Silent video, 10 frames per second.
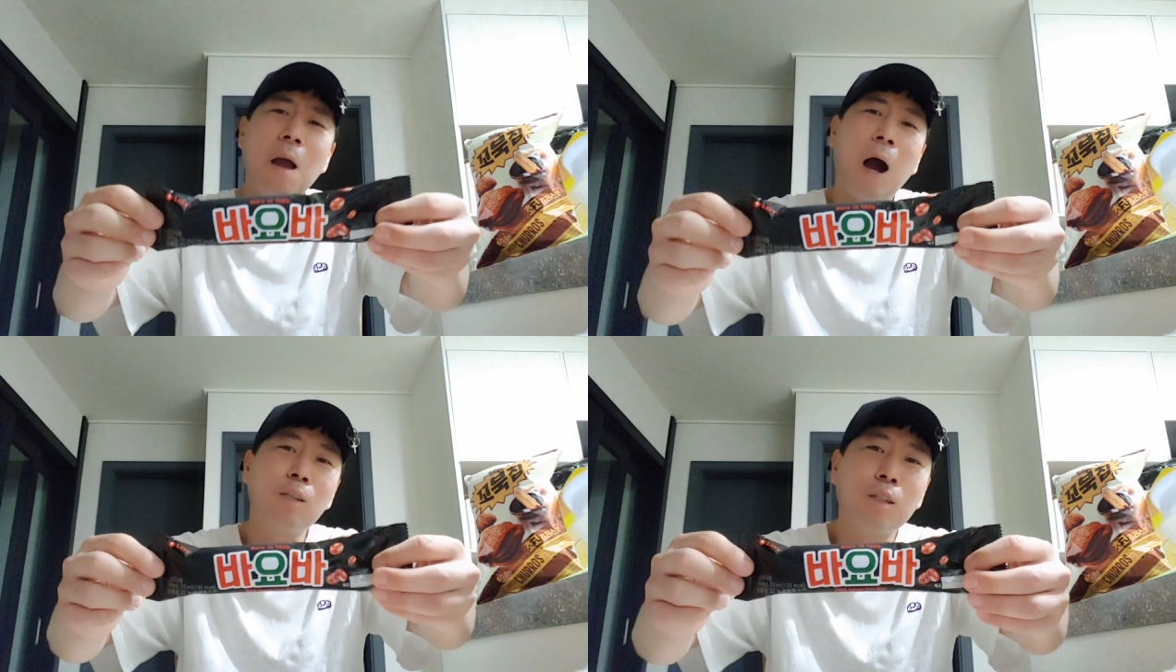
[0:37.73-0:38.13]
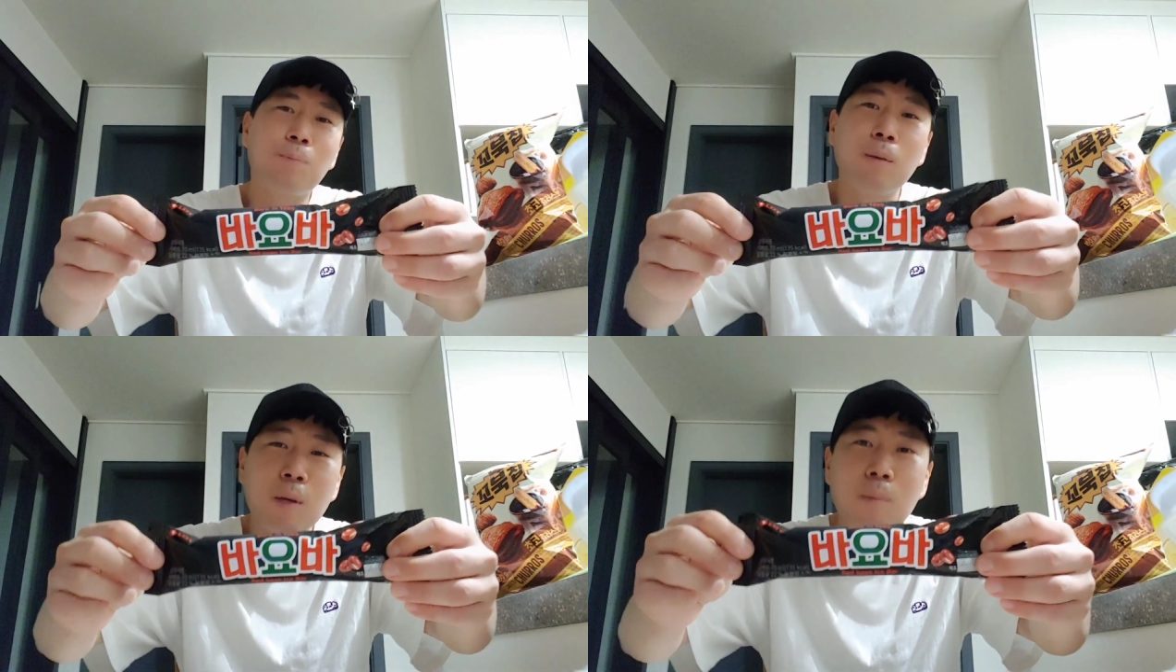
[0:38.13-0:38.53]
아 진짜
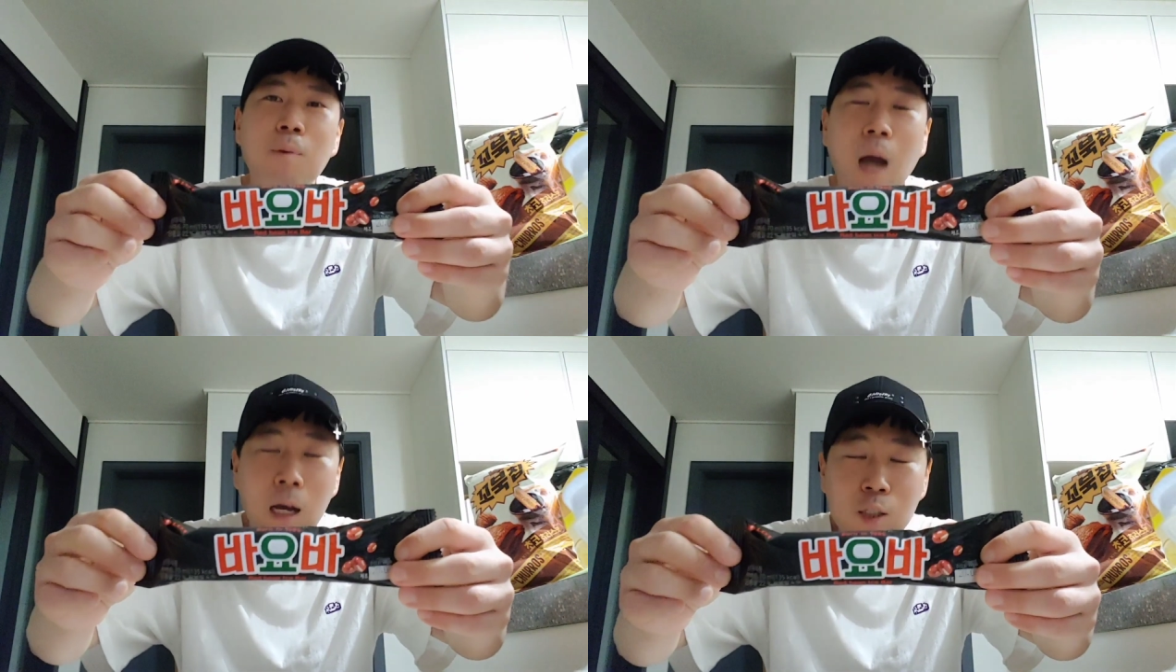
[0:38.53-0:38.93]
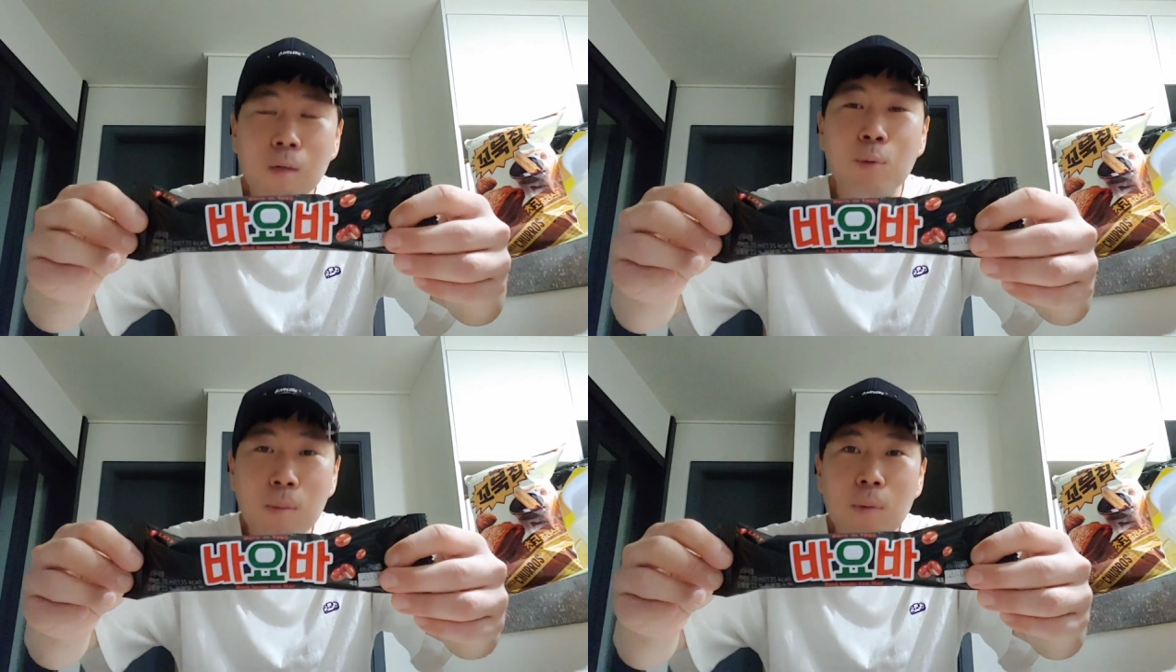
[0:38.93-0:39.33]
비비
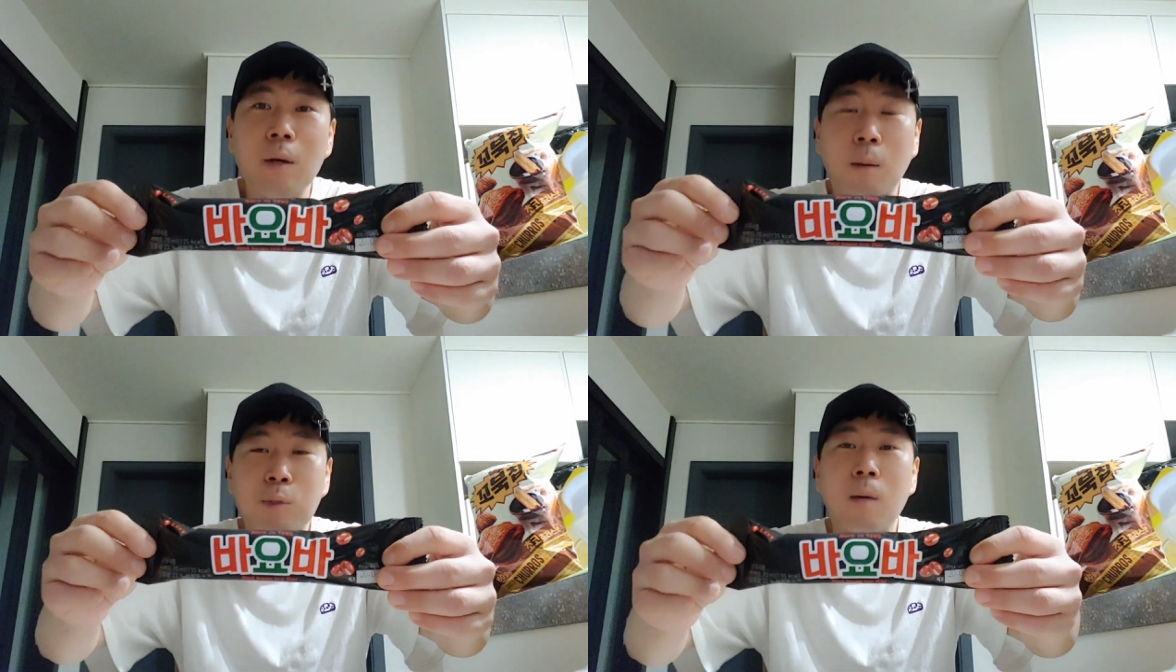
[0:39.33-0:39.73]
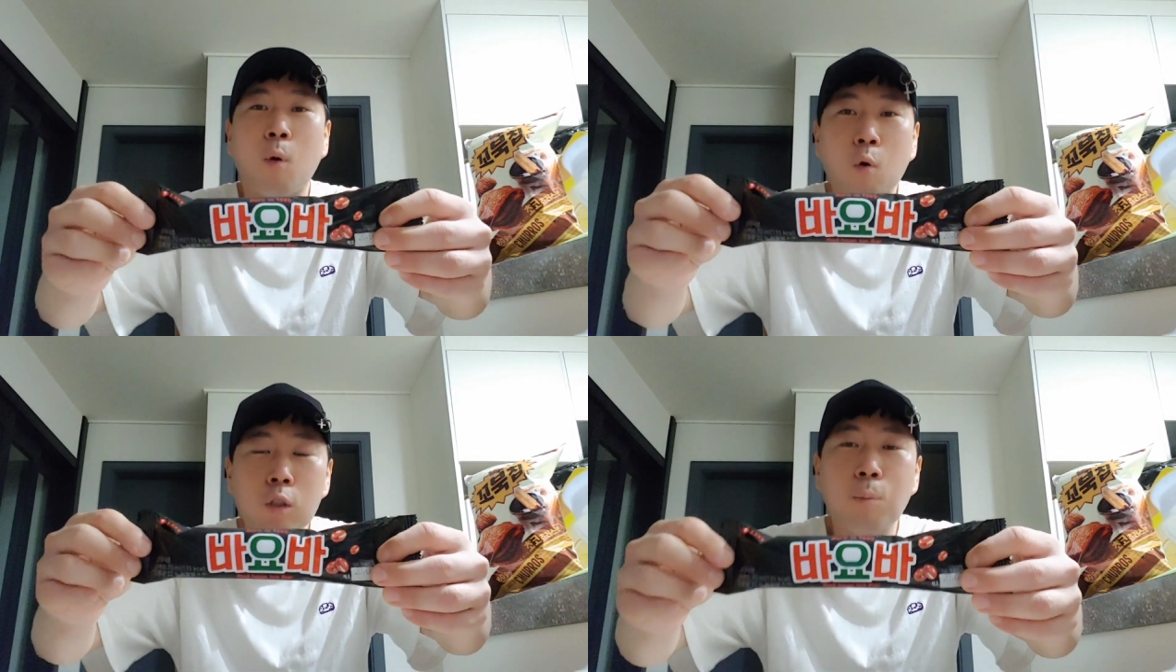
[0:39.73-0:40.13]
아이스크림 비비비 갑자기
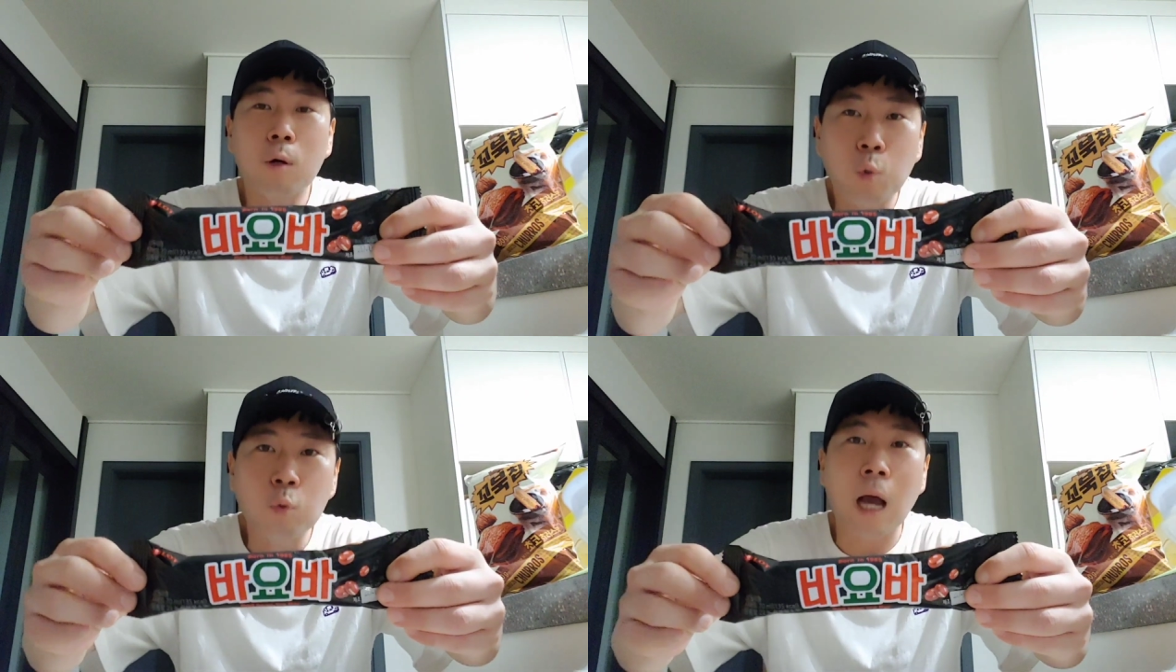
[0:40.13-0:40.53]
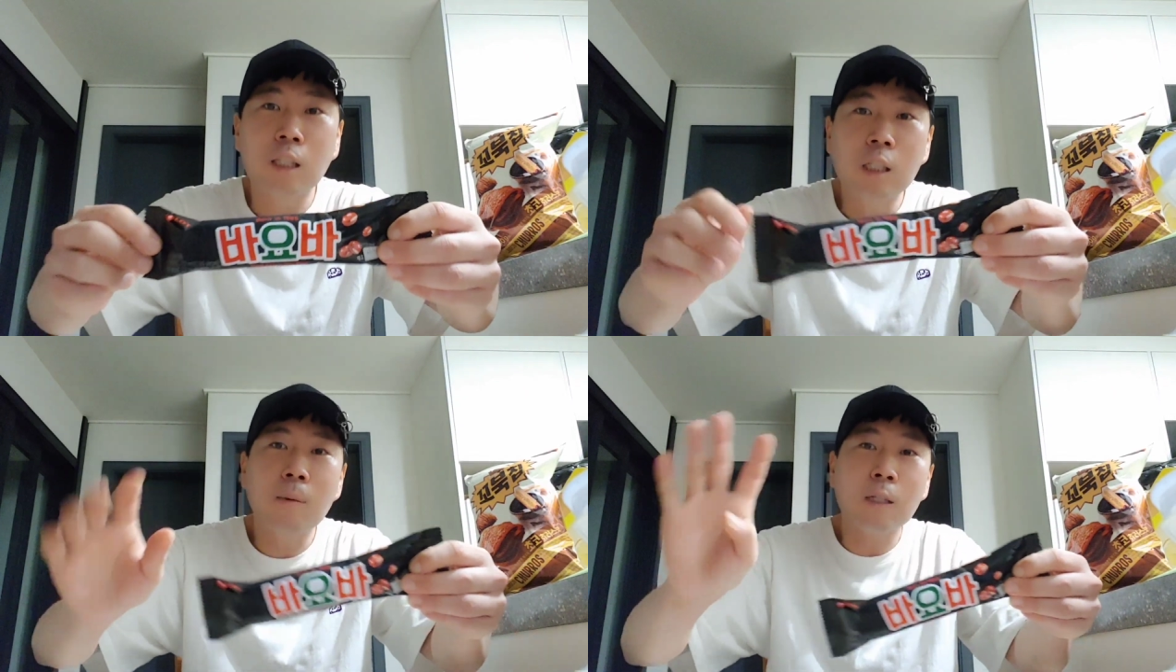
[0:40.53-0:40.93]
먹고 싶어하고 동네
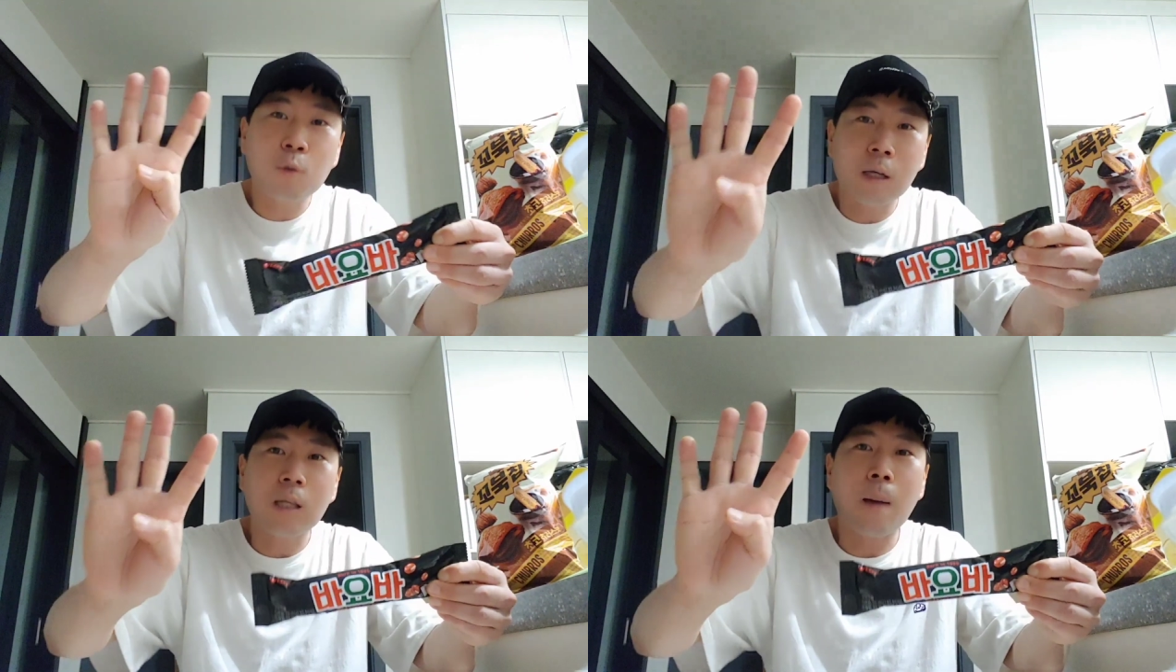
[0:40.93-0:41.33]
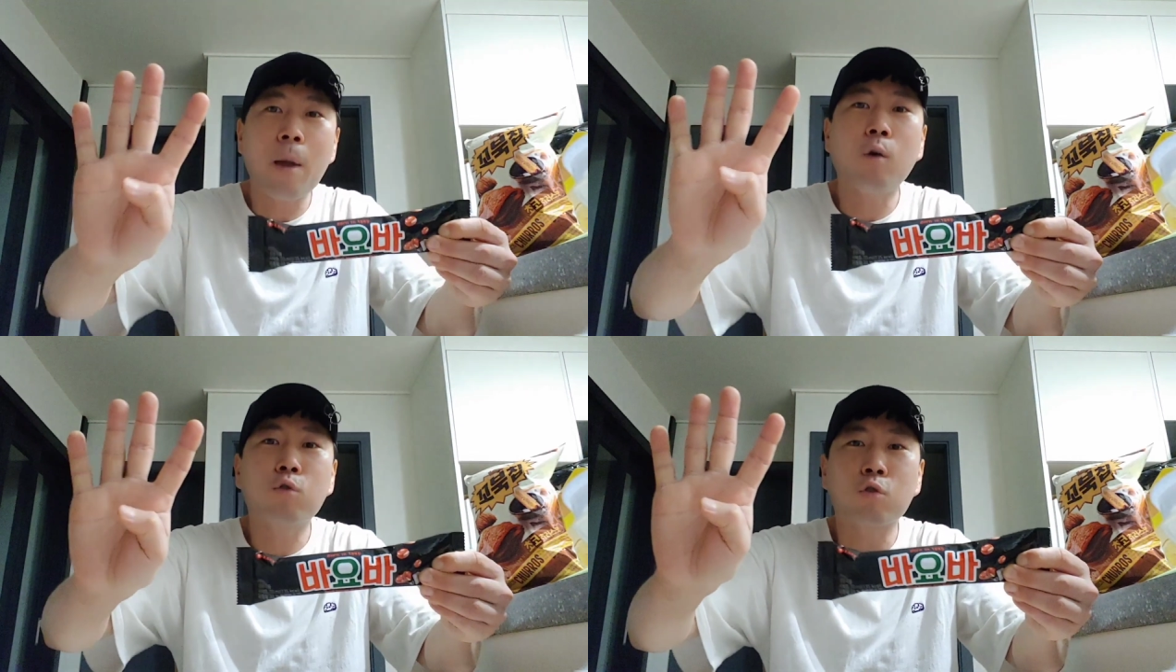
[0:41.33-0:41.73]
아이스크림 할인가
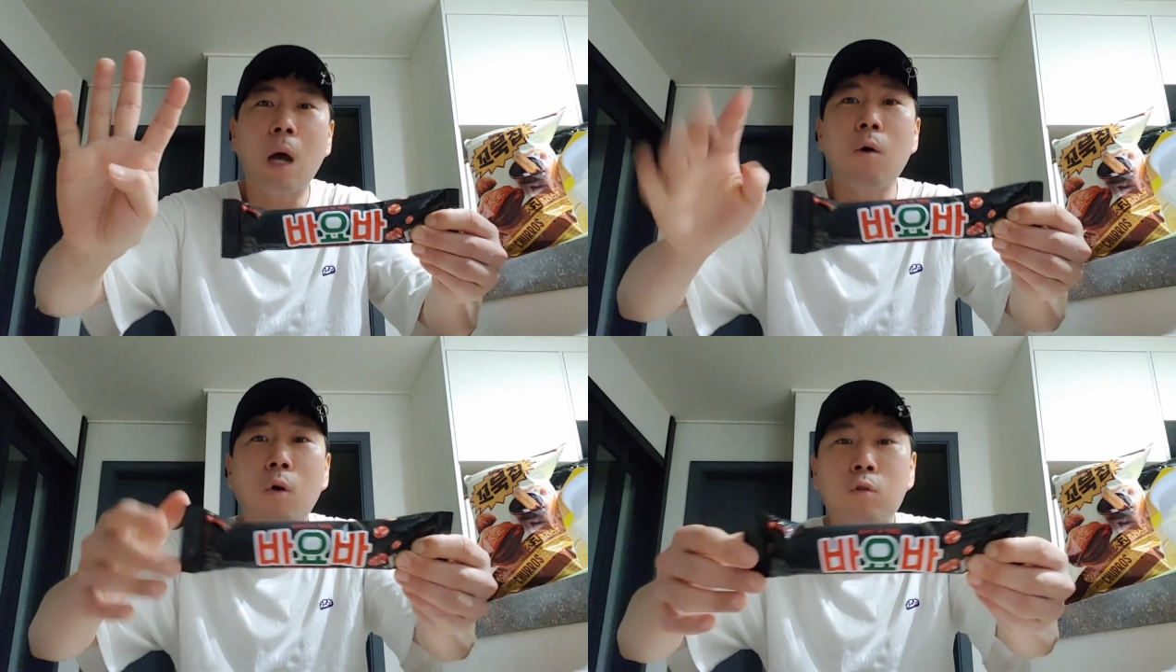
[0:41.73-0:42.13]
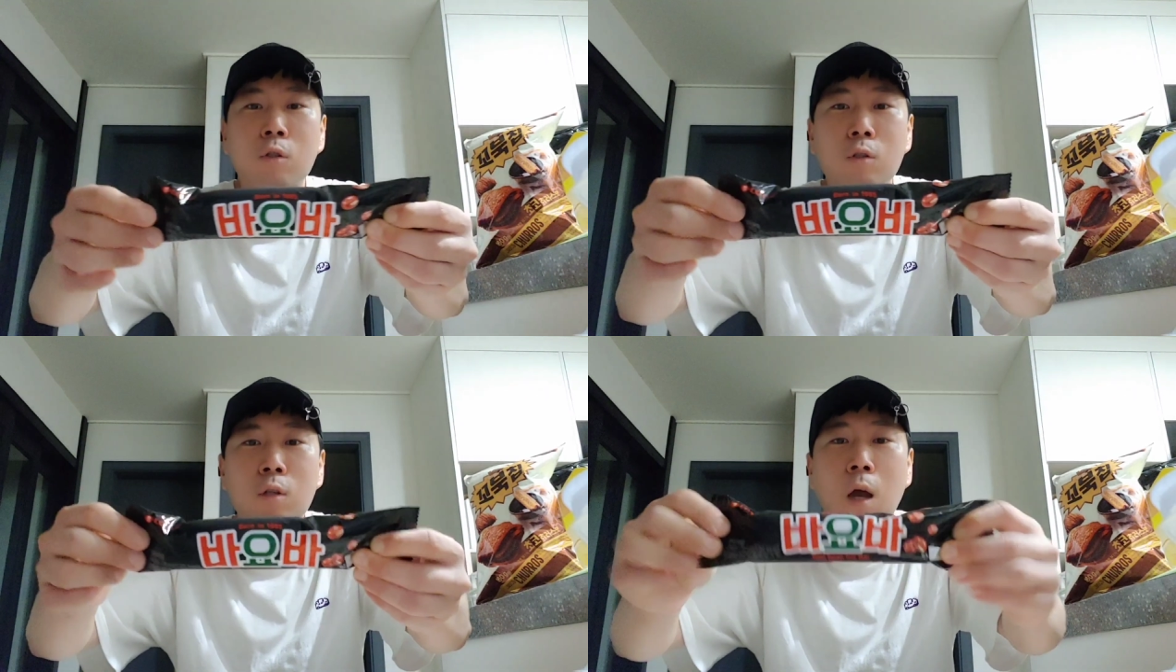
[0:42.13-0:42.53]
400원 주고
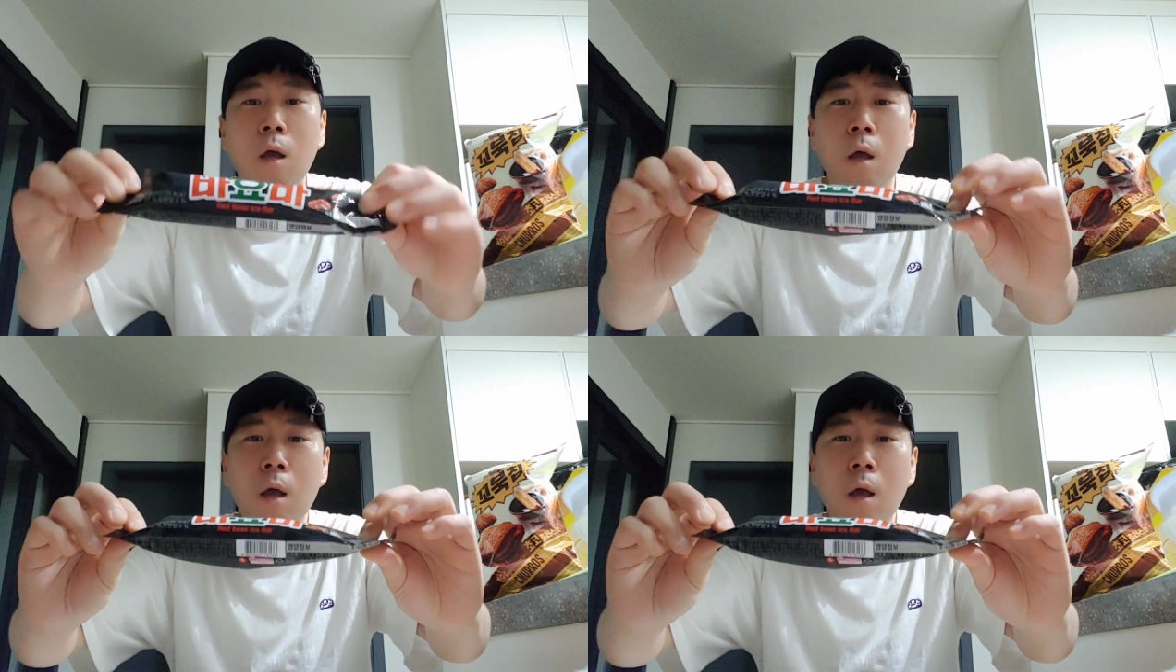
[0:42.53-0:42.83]
사왔거든 근데